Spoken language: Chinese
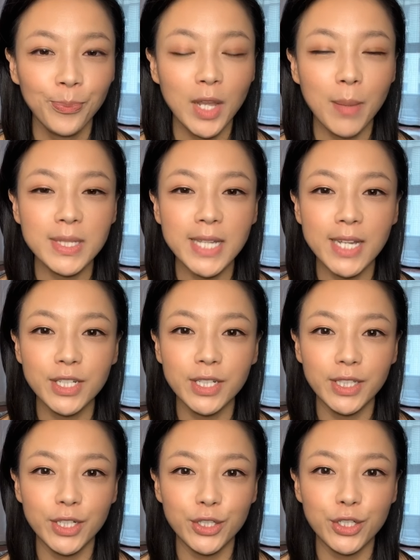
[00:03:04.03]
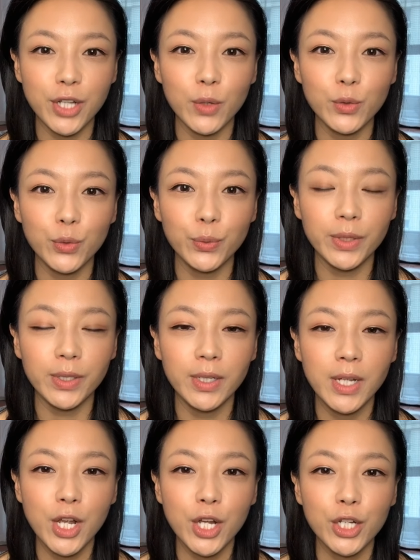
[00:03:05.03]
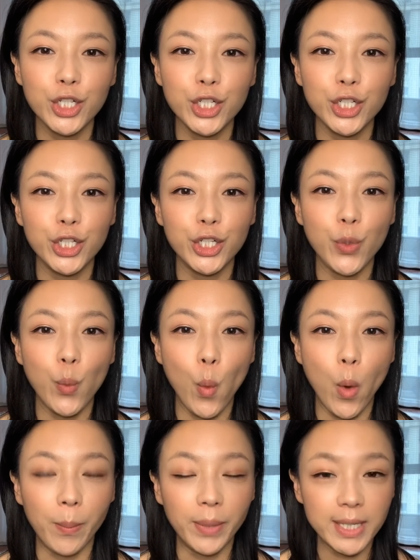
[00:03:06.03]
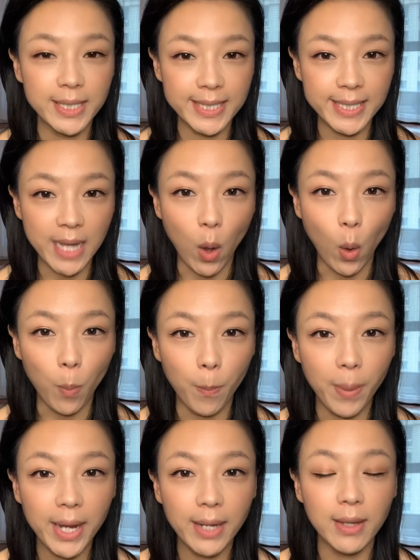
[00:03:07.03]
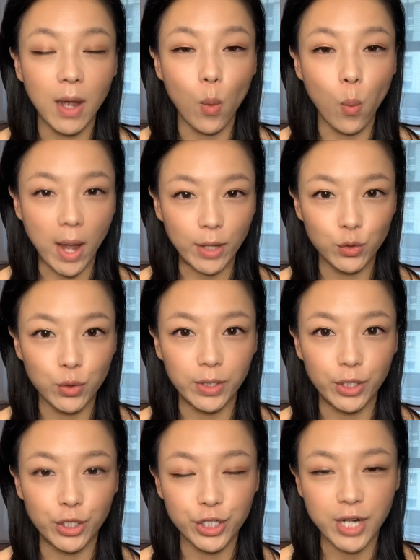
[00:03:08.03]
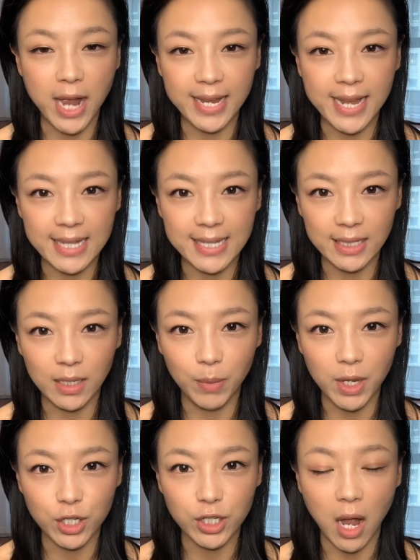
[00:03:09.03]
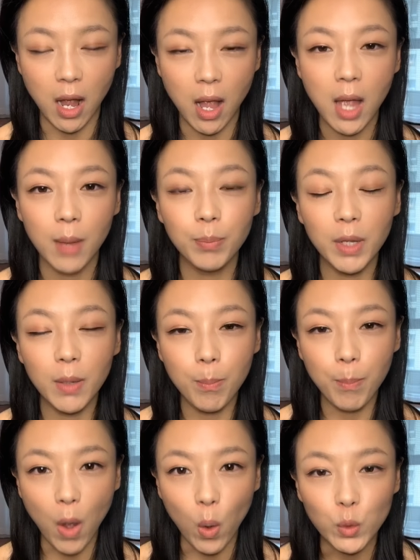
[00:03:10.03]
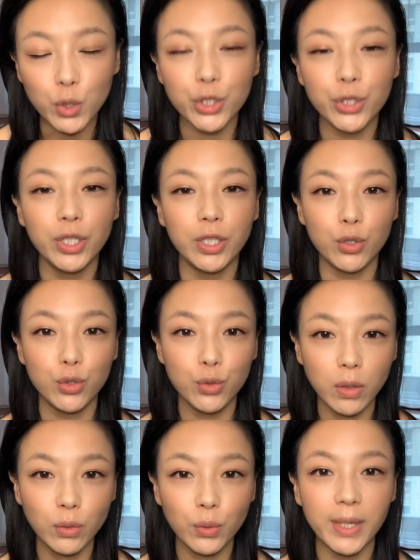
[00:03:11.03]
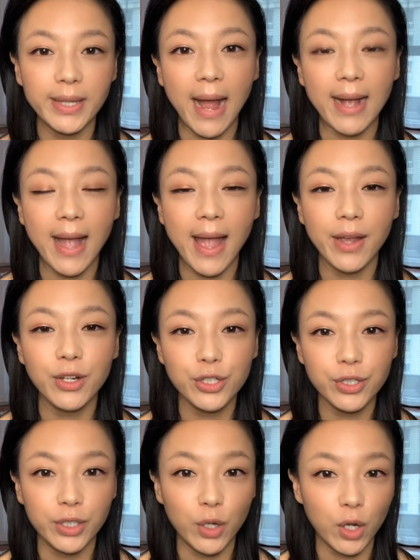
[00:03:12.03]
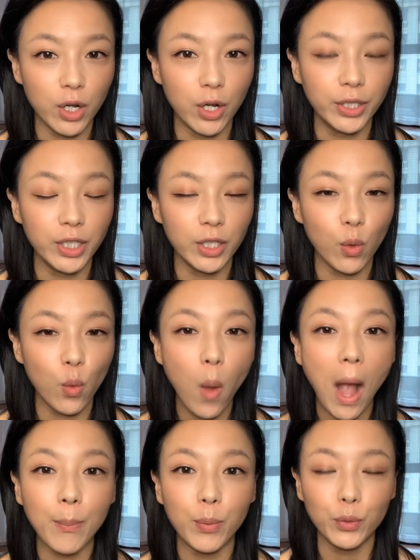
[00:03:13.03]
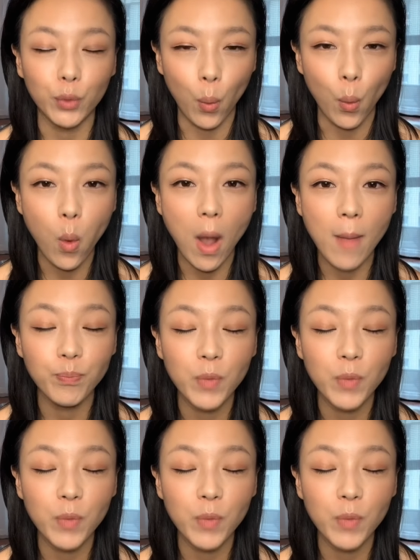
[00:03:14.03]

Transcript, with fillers: 那么在这个体式当中呢，是我们的脚背呢完全的是按压在地面上，并保持你的双腿打开，使你的和你的胯部同宽，